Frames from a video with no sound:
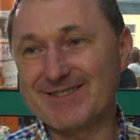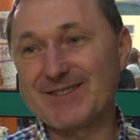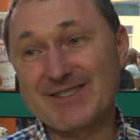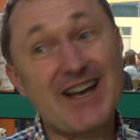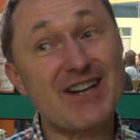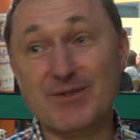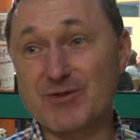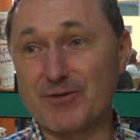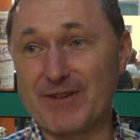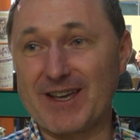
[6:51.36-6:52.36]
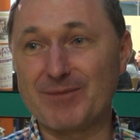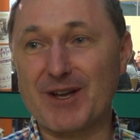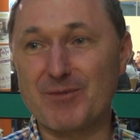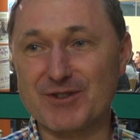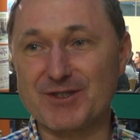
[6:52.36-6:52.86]
z każdym człowiekiem
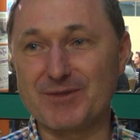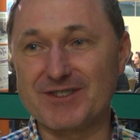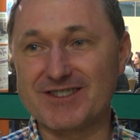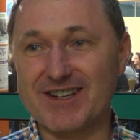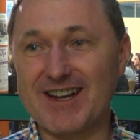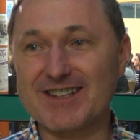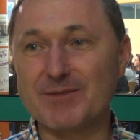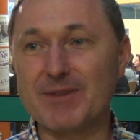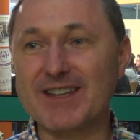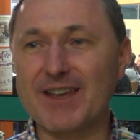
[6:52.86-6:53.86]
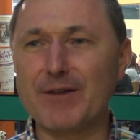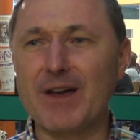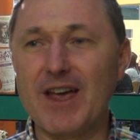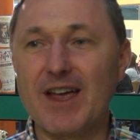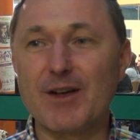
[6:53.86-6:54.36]
tak może być. Każdy ma takie
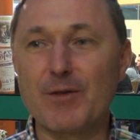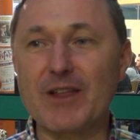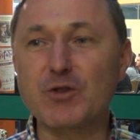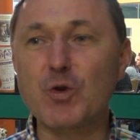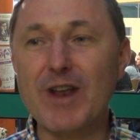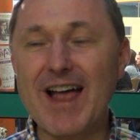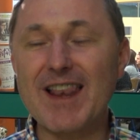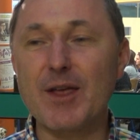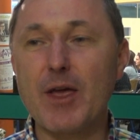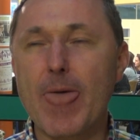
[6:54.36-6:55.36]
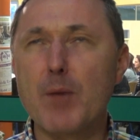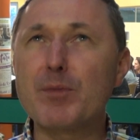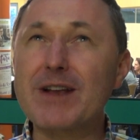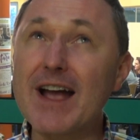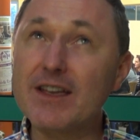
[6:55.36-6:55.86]
naturalne
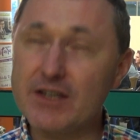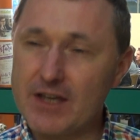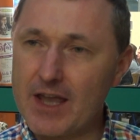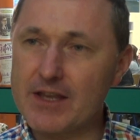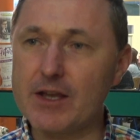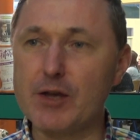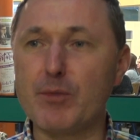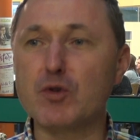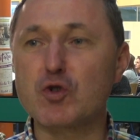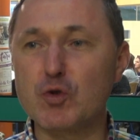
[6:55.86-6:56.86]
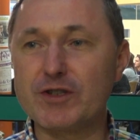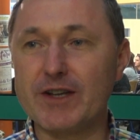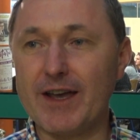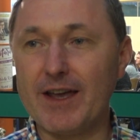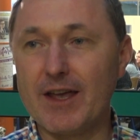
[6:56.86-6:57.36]
pragnienie i
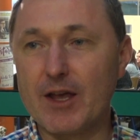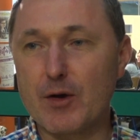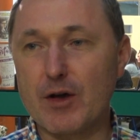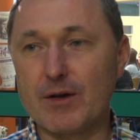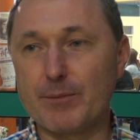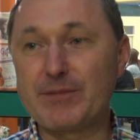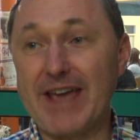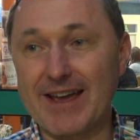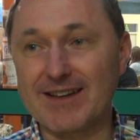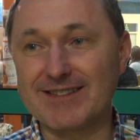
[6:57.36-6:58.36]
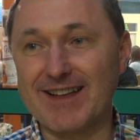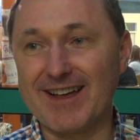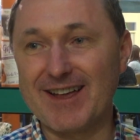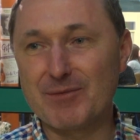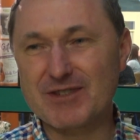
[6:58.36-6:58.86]
poczucie
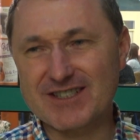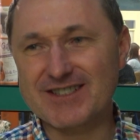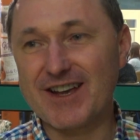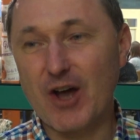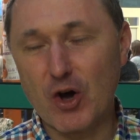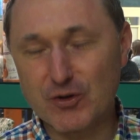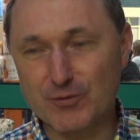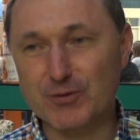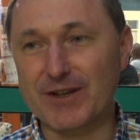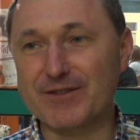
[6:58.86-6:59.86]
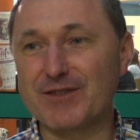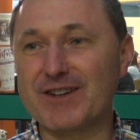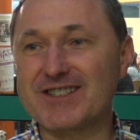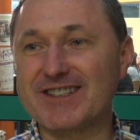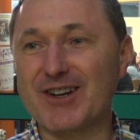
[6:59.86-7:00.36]
piękna. Myślę, że o to tutaj w tych
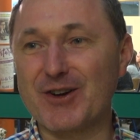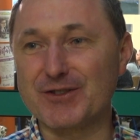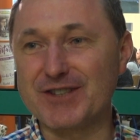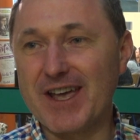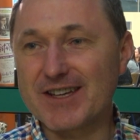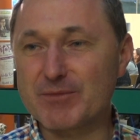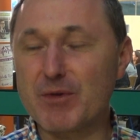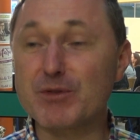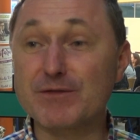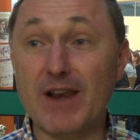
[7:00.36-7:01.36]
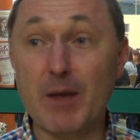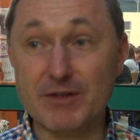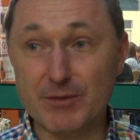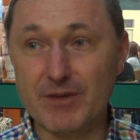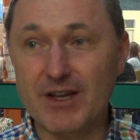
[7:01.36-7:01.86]
warsztatach chodzi, że my
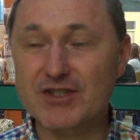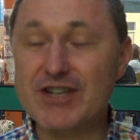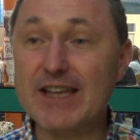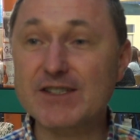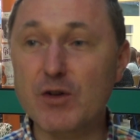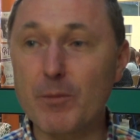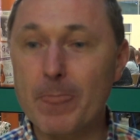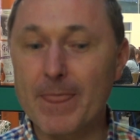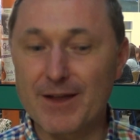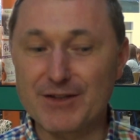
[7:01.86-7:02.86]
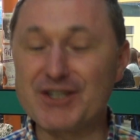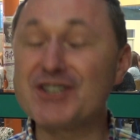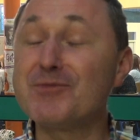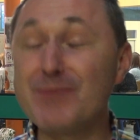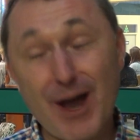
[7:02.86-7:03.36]
pozwalamy tym często
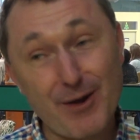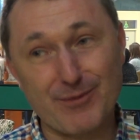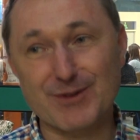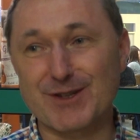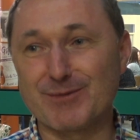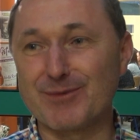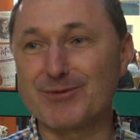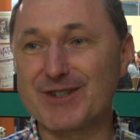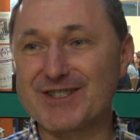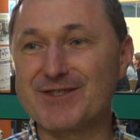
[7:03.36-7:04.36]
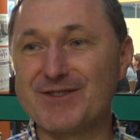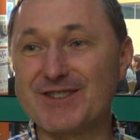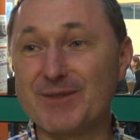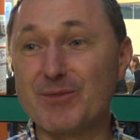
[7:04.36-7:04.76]
nieśmiałym osobom, które rzeczywiście